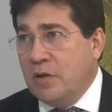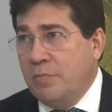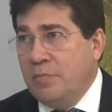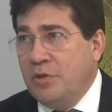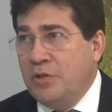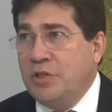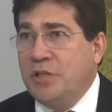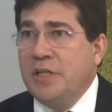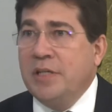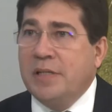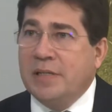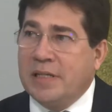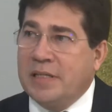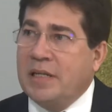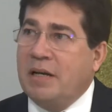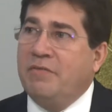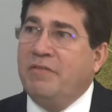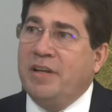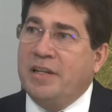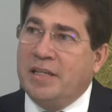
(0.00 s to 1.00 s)
obtidas
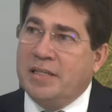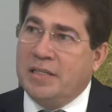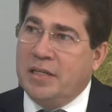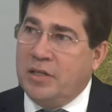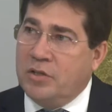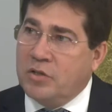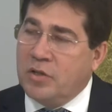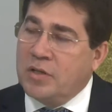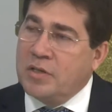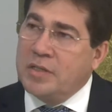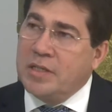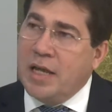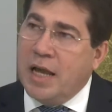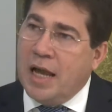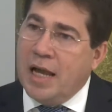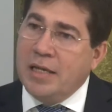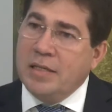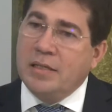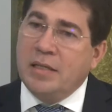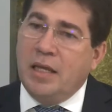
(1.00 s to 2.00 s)
através das redes
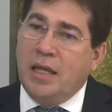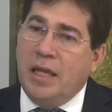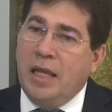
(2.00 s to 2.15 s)
sociais